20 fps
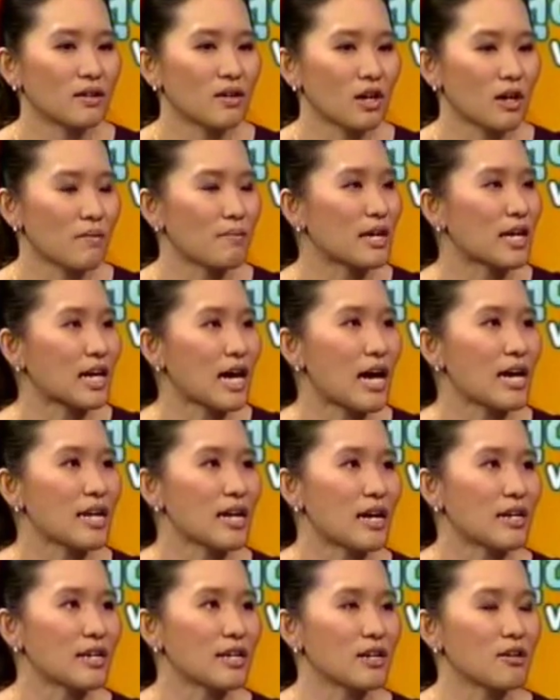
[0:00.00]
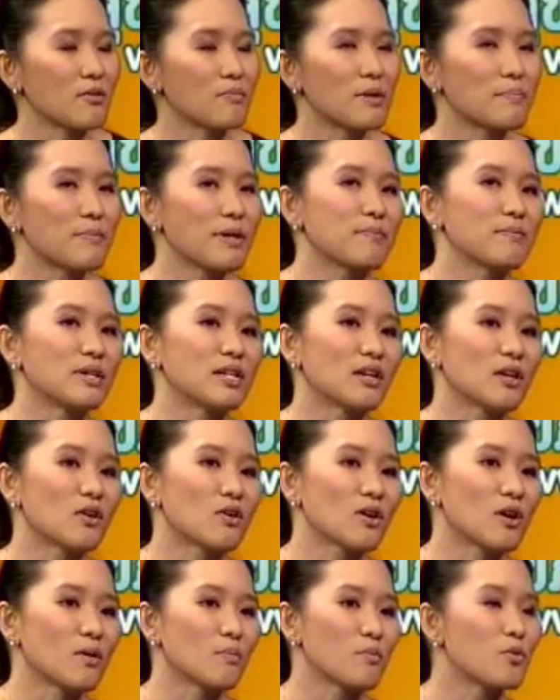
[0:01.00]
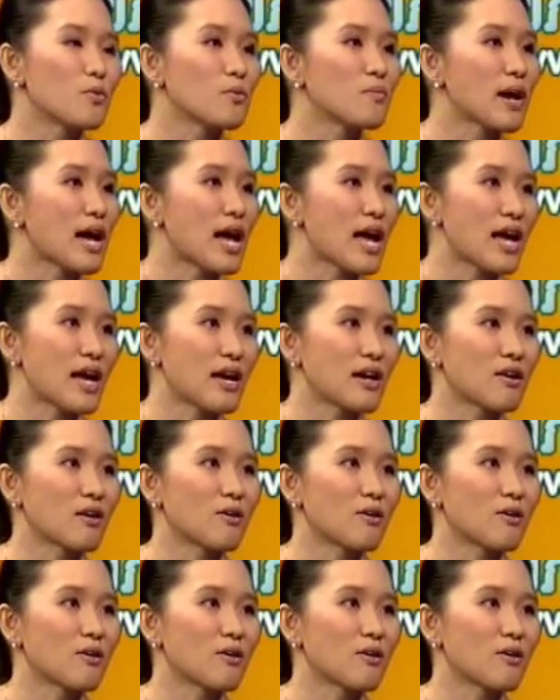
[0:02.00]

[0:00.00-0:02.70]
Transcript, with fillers: ออกกำลังกายอย่างเดียวมันเป็นเหมือนโรคของภูมิแพ้